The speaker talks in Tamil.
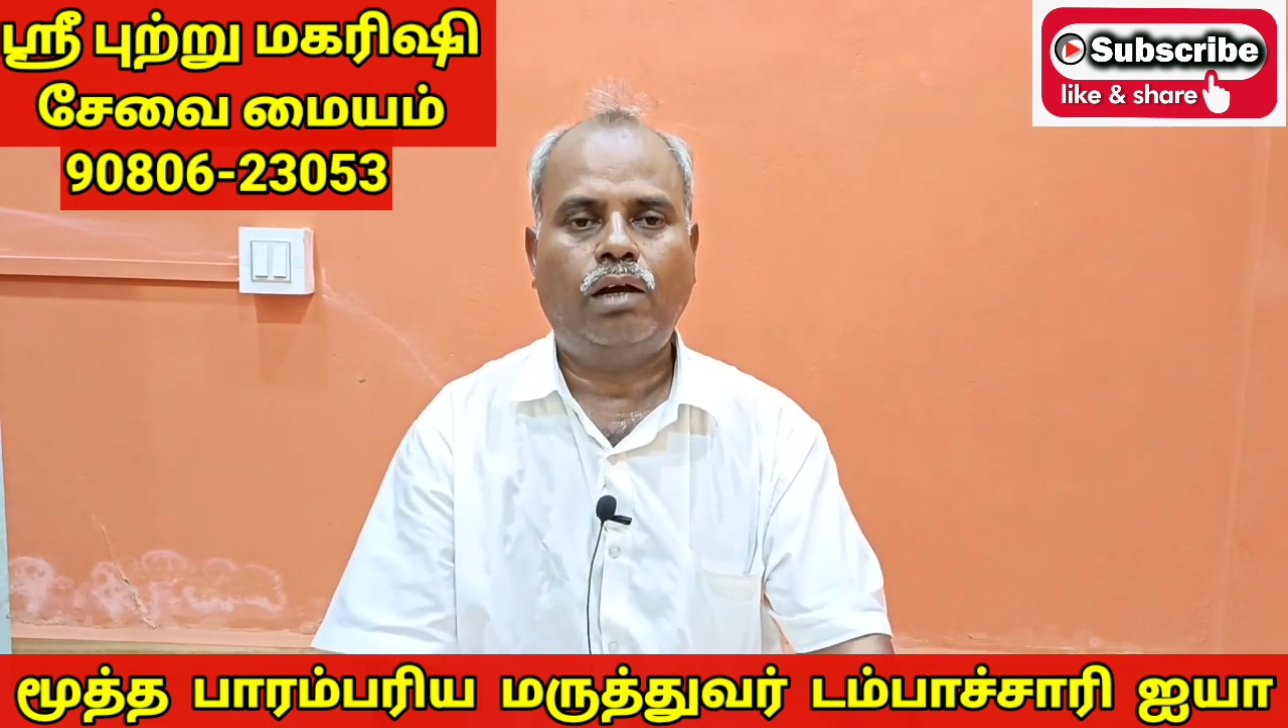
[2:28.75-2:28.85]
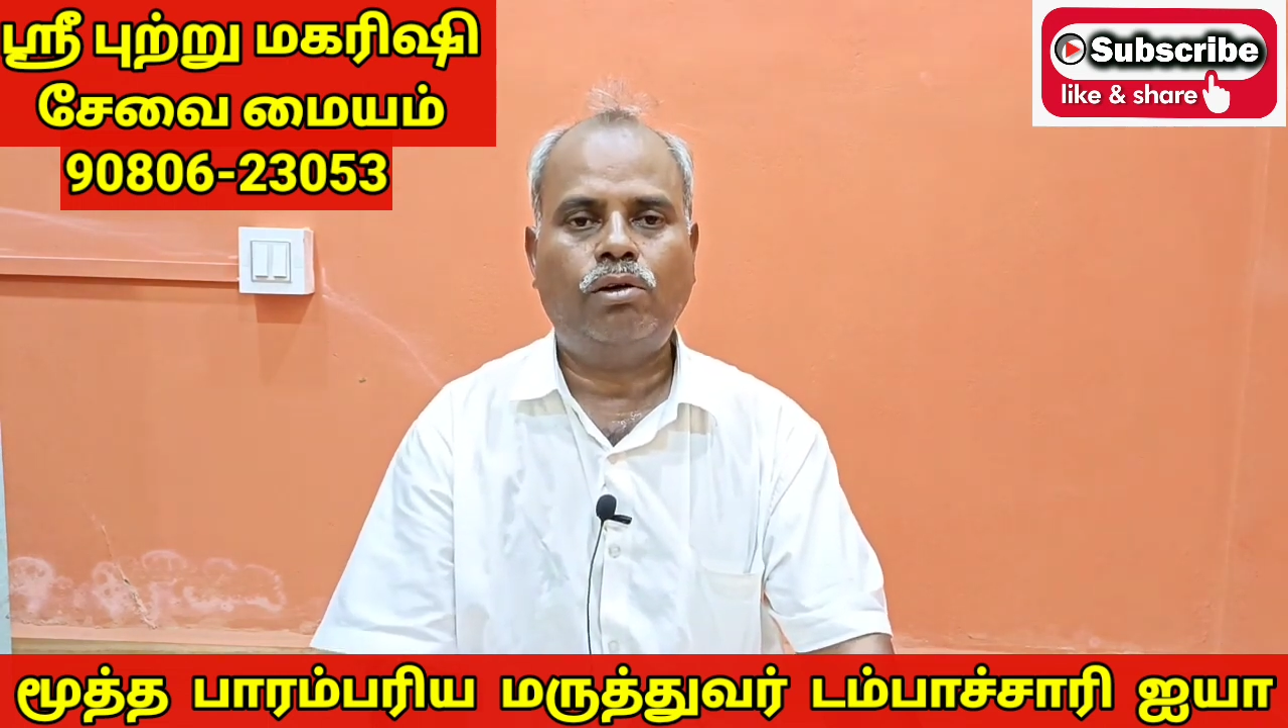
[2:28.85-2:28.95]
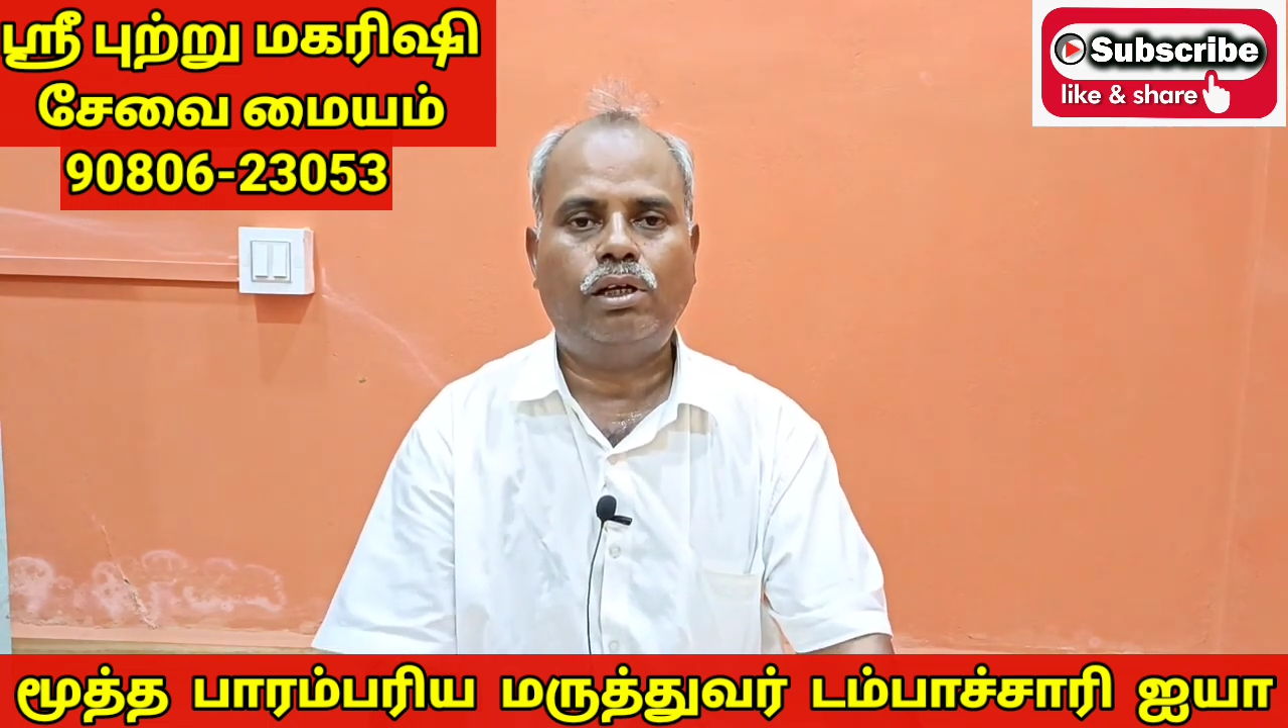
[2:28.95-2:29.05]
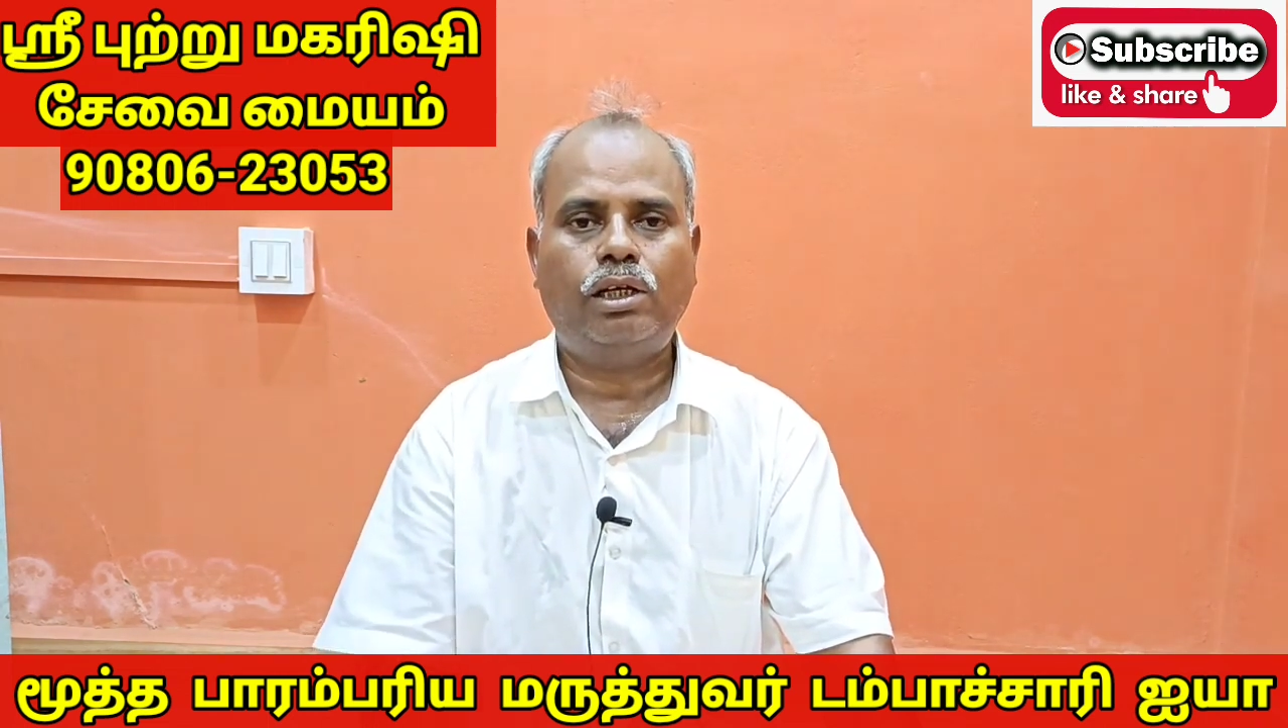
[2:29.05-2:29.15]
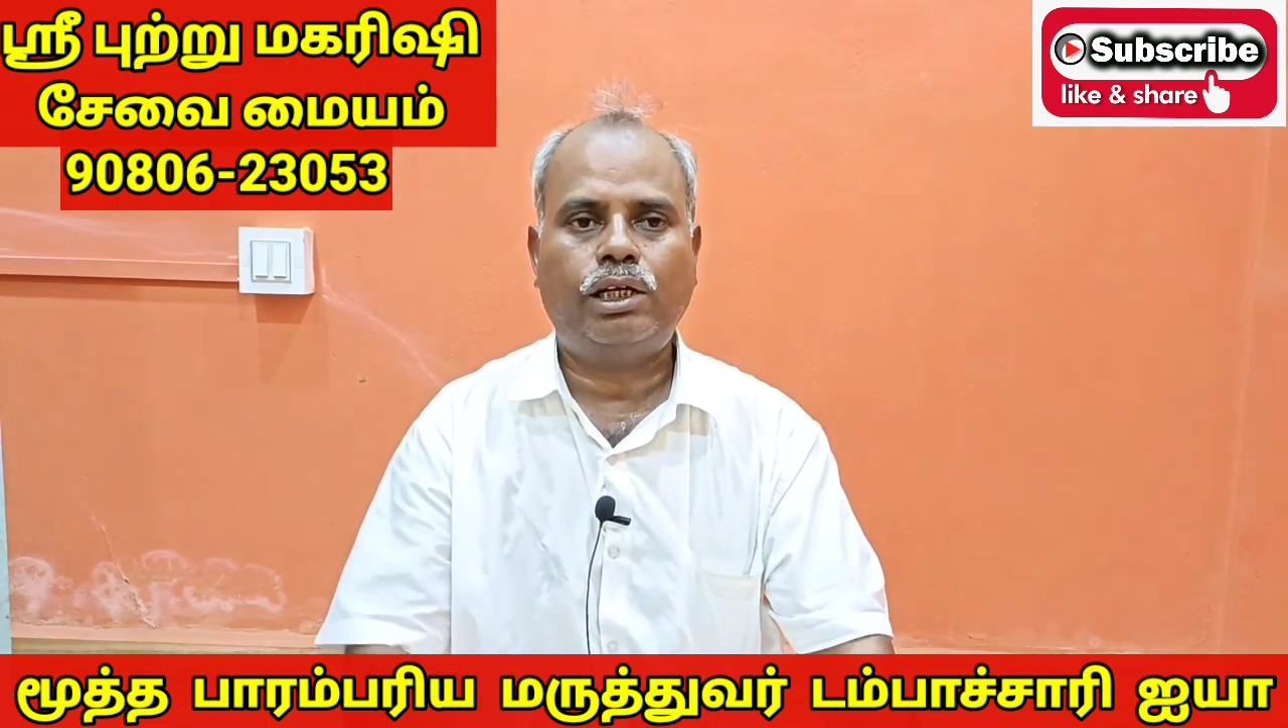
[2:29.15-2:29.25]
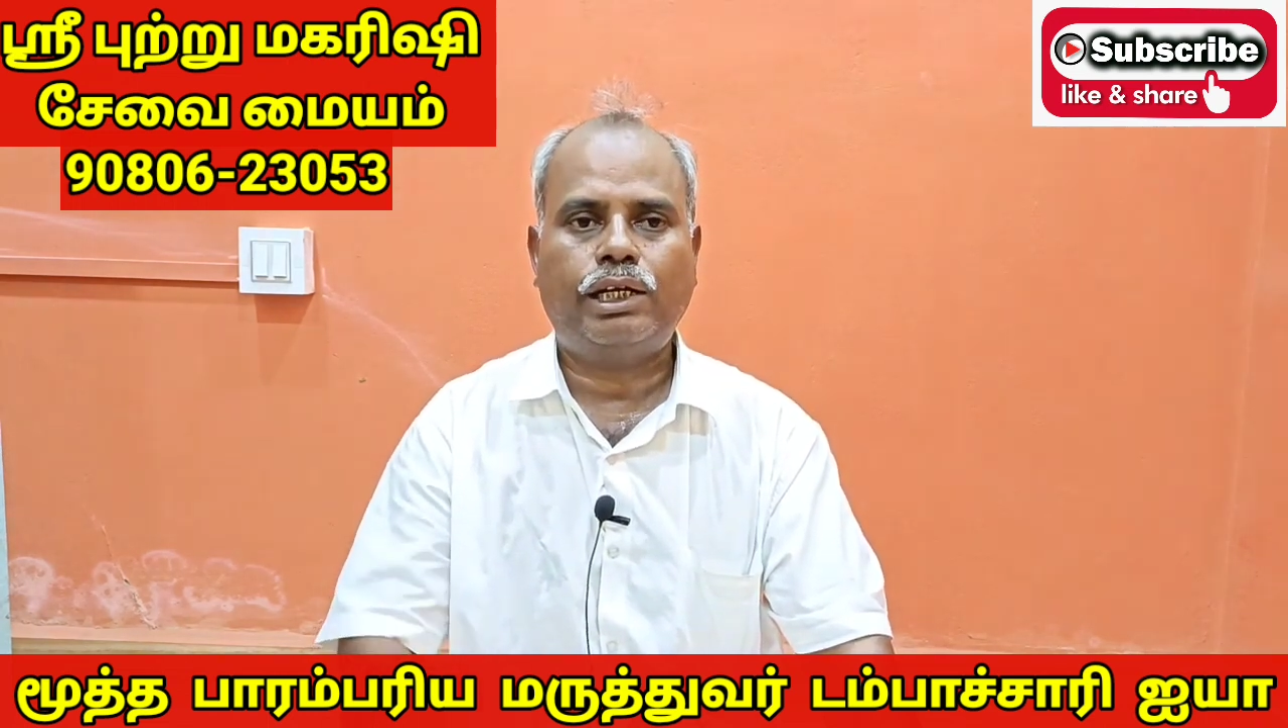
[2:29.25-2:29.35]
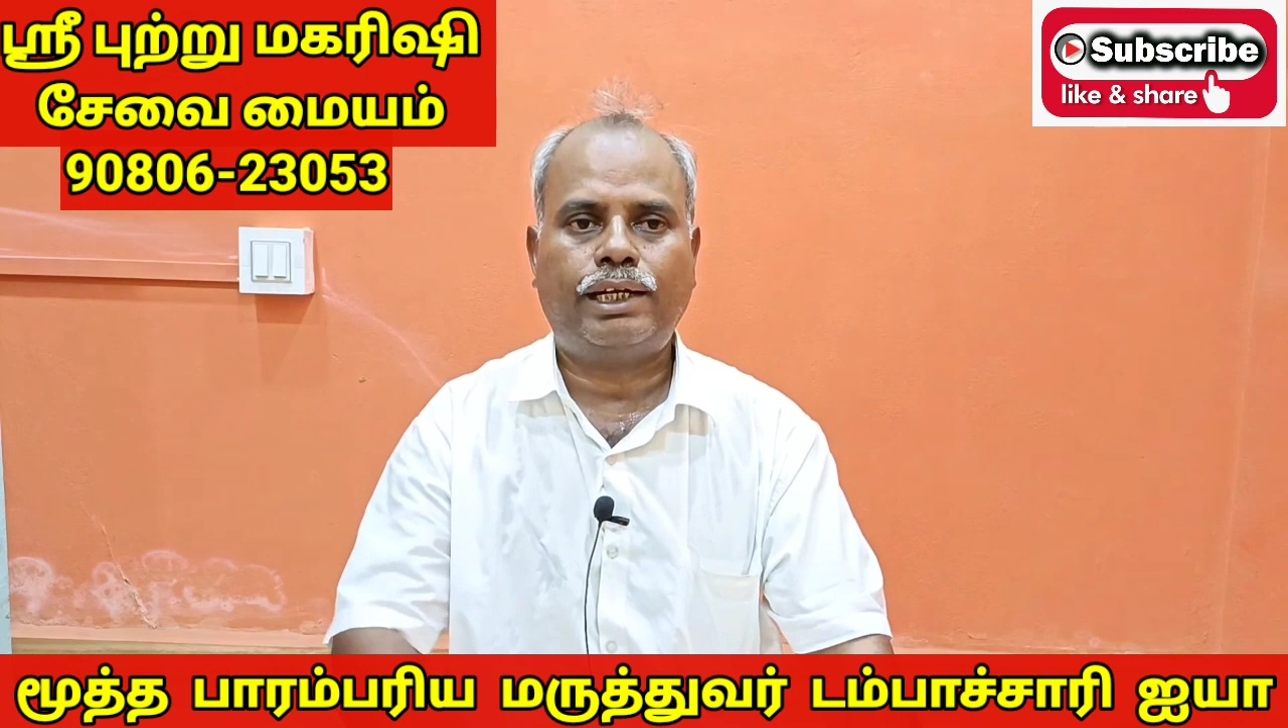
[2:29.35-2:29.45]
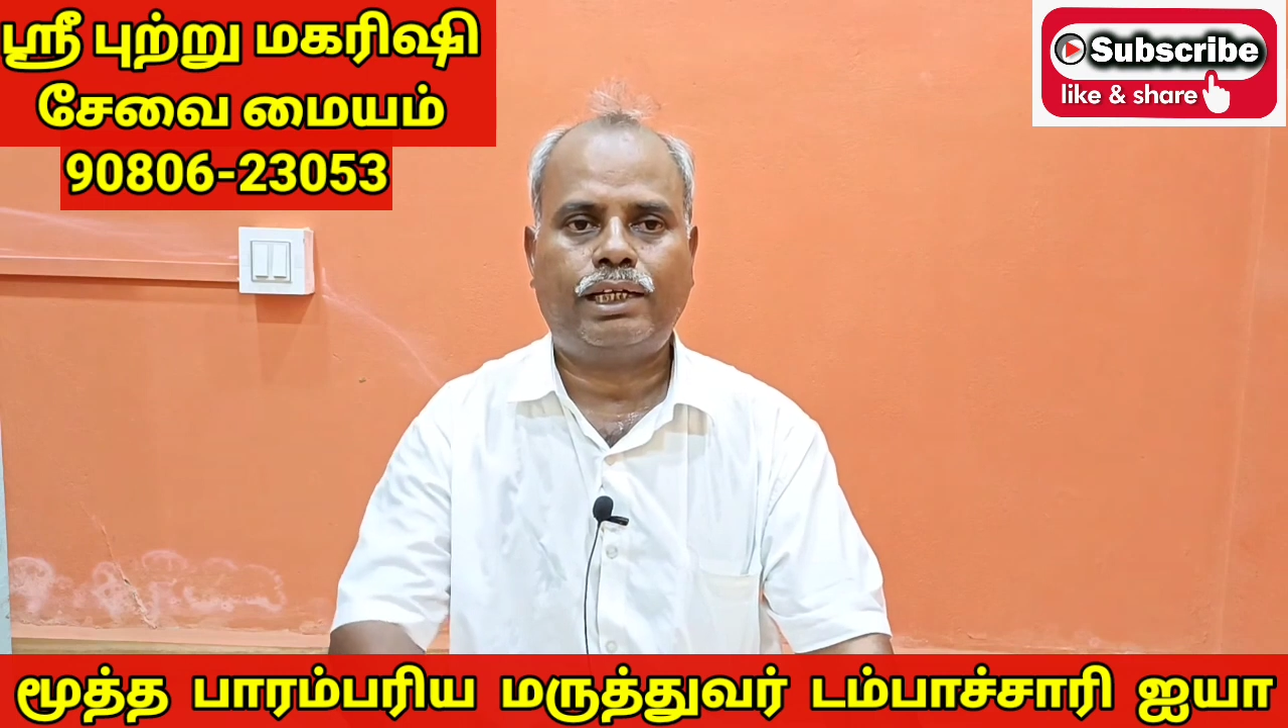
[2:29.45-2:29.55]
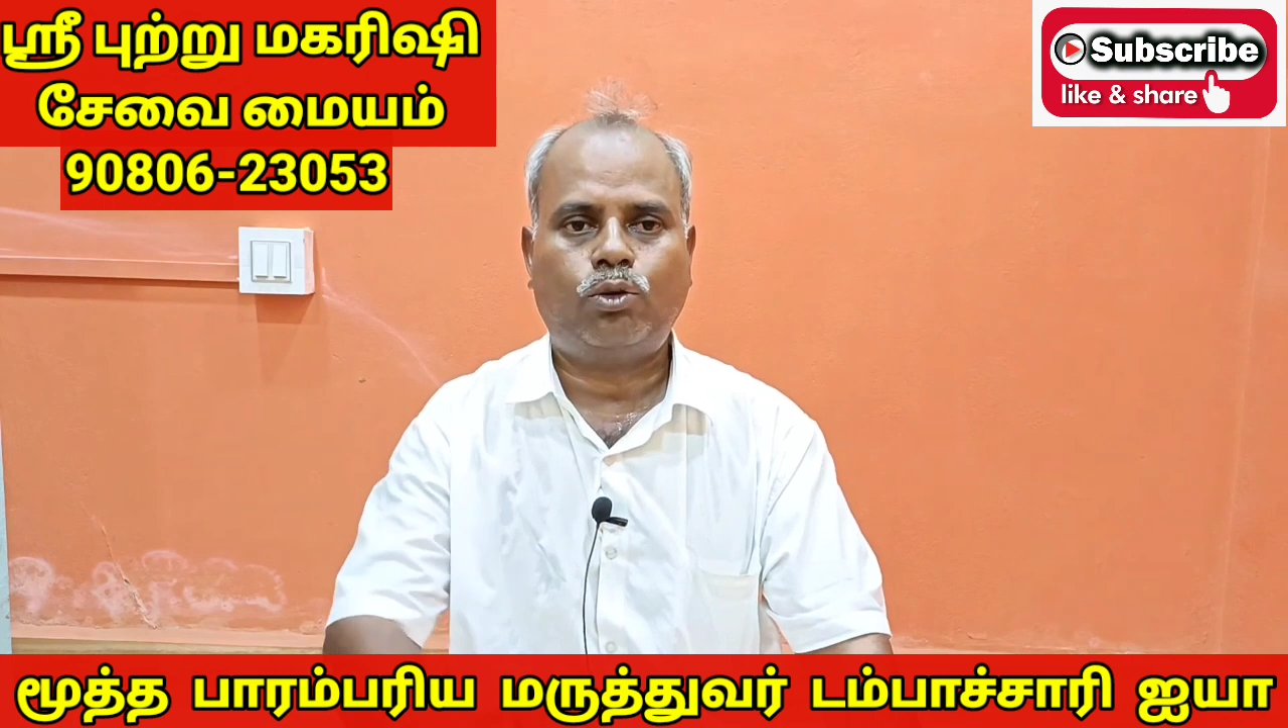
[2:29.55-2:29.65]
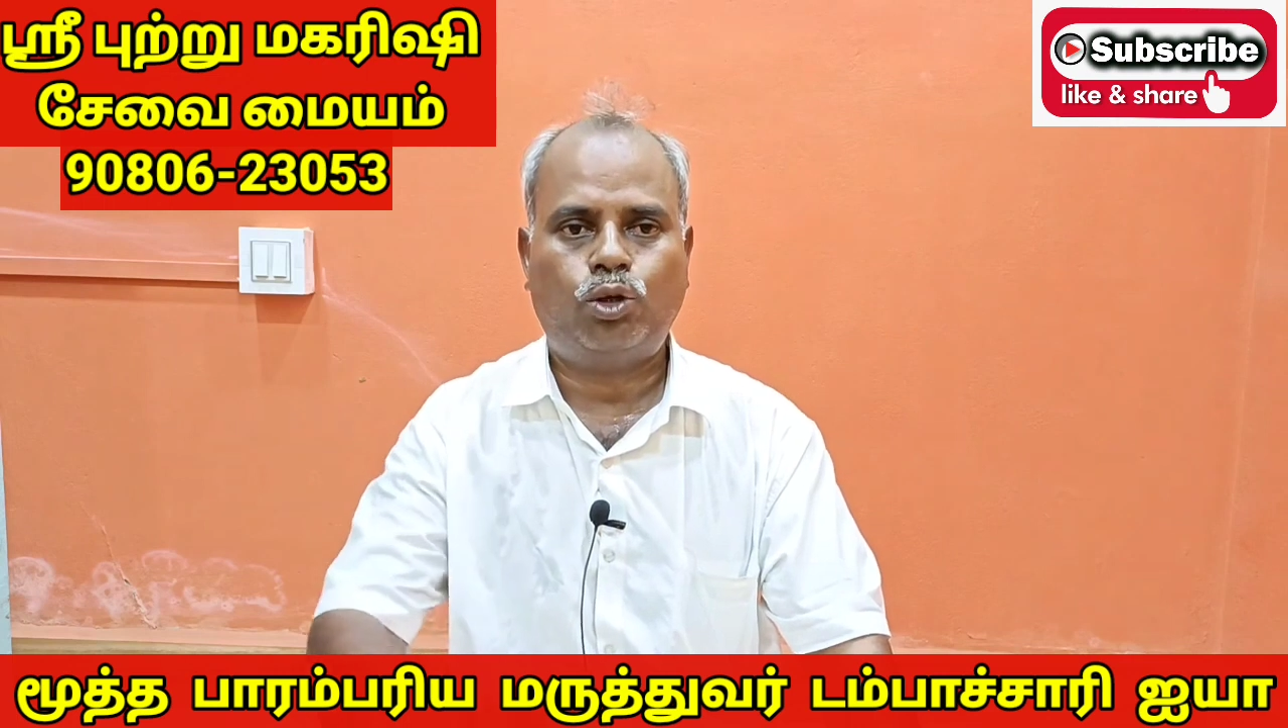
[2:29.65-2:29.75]
அவங்களுக்கு
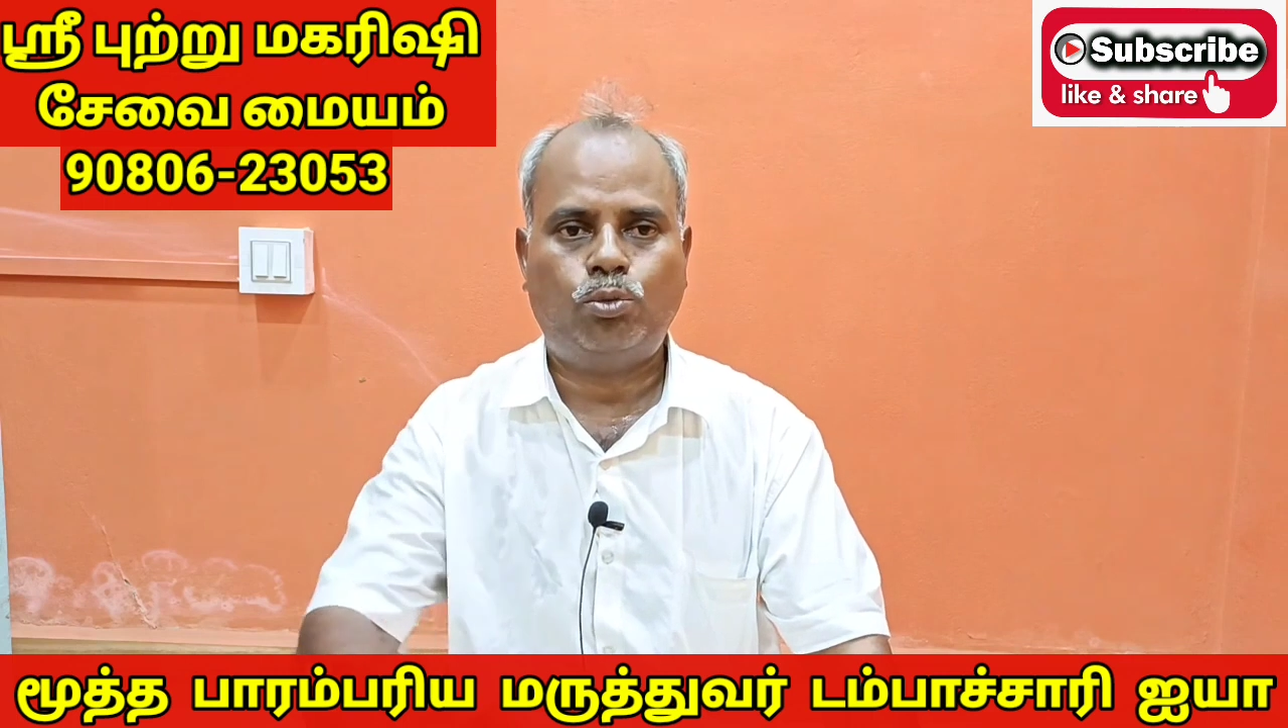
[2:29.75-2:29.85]
கெட்ட